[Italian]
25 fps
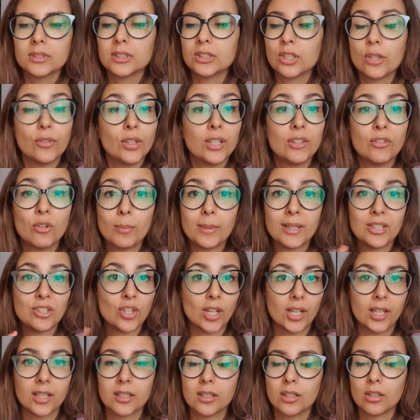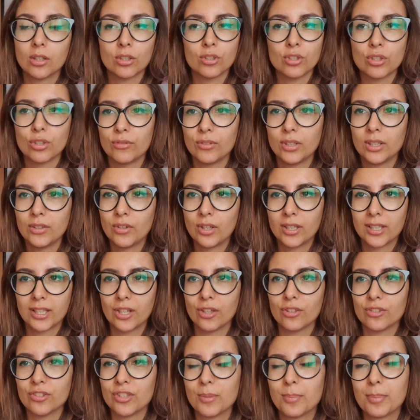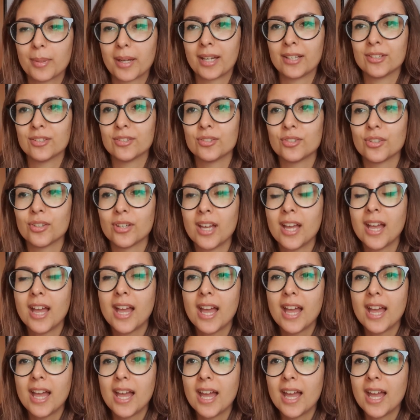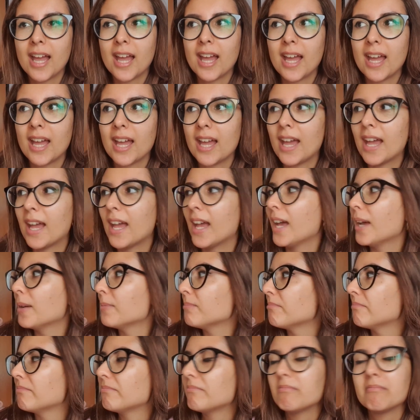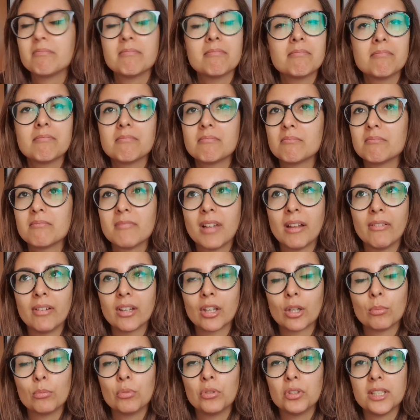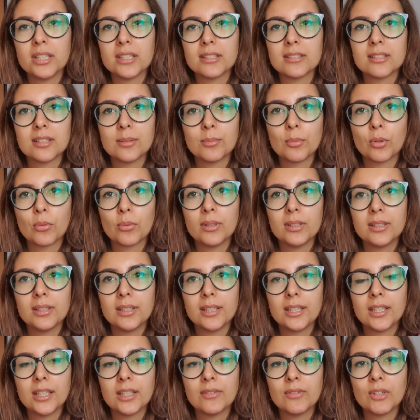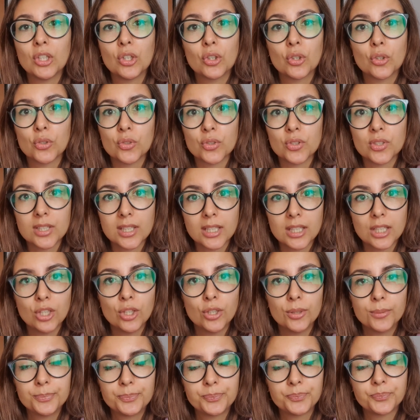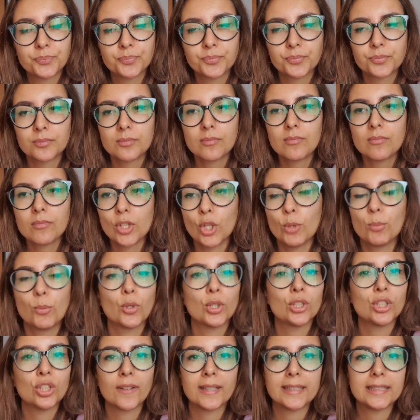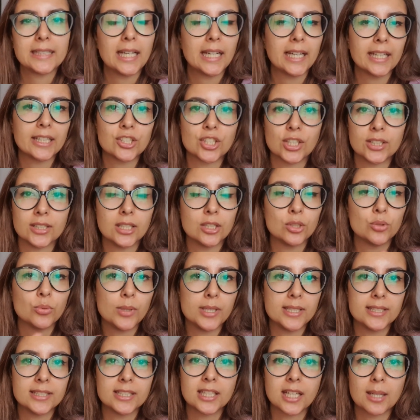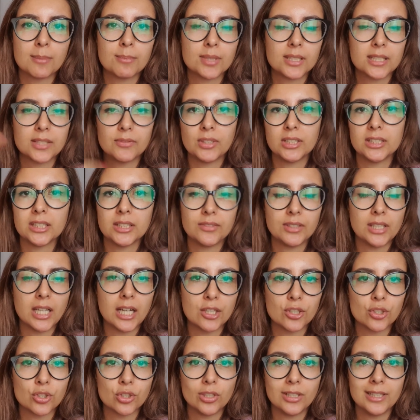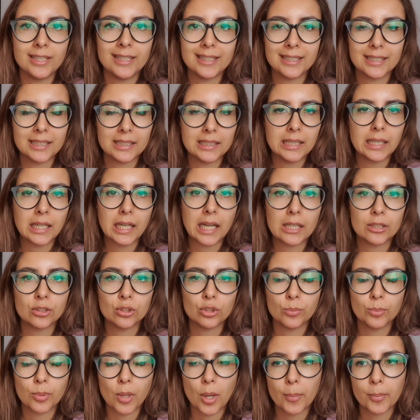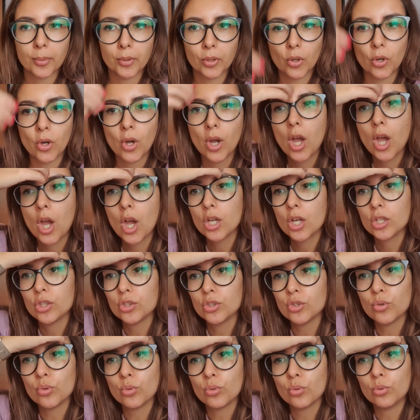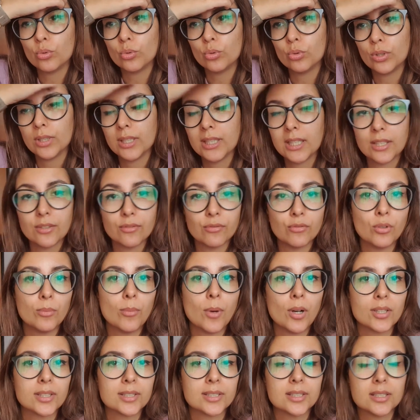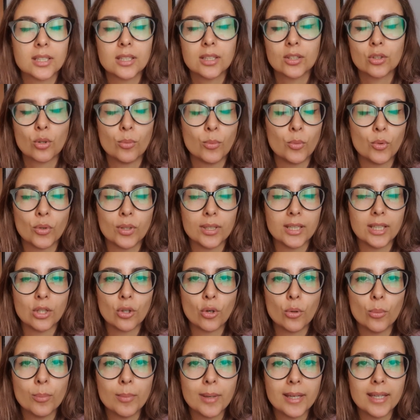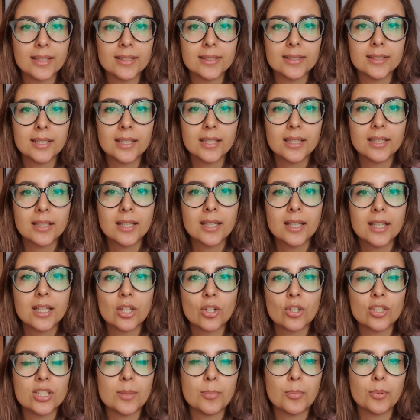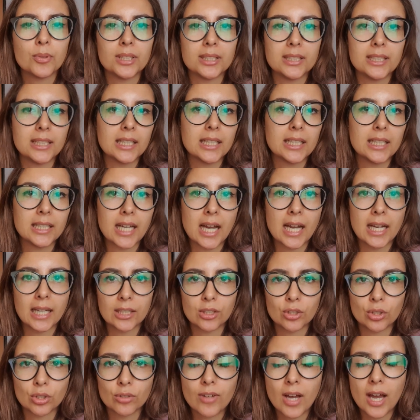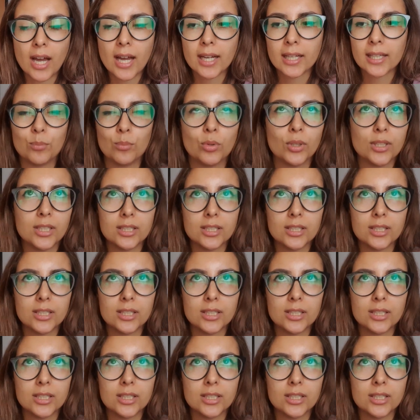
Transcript: lo volevo mangiare anche oggi, lo volevo anche oggi a pranzo. È davvero buonissimo, quindi ve lo consiglio. Comunque trovate la ricetta su Instagram, se volete vi lascio il link diretto proprio giù in info box, comunque nei commenti, così potete cliccare e trovare.